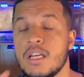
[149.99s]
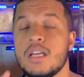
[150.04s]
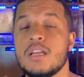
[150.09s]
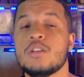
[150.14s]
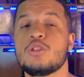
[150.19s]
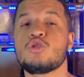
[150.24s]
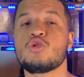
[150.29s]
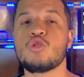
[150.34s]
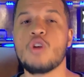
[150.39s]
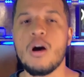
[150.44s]

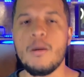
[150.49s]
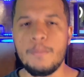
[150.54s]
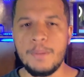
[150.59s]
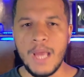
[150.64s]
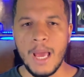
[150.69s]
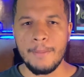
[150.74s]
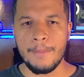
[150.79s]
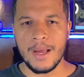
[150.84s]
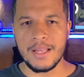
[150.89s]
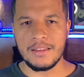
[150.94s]
Sobre
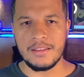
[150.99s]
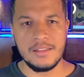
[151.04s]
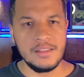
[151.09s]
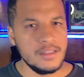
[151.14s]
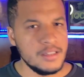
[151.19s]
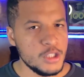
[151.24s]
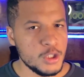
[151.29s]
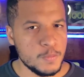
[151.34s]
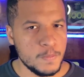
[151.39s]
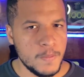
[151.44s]
a
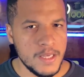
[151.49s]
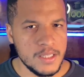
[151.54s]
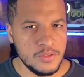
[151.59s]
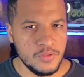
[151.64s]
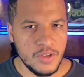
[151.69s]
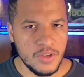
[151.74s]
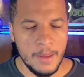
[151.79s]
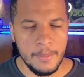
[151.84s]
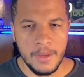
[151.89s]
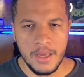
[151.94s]
Matic
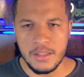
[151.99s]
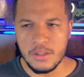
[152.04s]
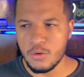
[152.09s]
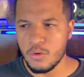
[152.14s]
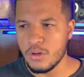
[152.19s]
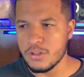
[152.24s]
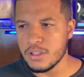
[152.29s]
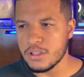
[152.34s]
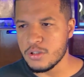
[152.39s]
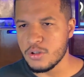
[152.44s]
especificamente,
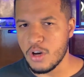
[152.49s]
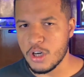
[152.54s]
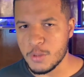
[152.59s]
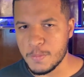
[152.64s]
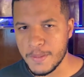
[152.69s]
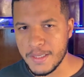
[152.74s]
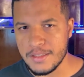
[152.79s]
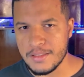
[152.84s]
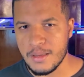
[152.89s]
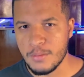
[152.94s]
coisas que nós
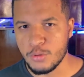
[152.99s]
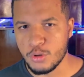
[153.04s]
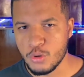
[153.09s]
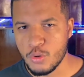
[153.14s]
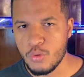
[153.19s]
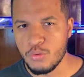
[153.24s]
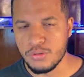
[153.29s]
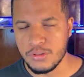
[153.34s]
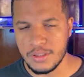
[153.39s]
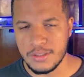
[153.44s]
precisamos
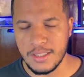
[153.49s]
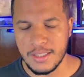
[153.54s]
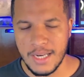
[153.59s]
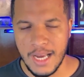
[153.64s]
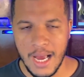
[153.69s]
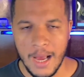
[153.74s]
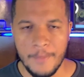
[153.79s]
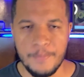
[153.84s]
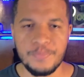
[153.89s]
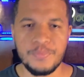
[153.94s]

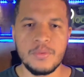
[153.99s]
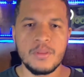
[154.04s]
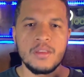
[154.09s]
considerar.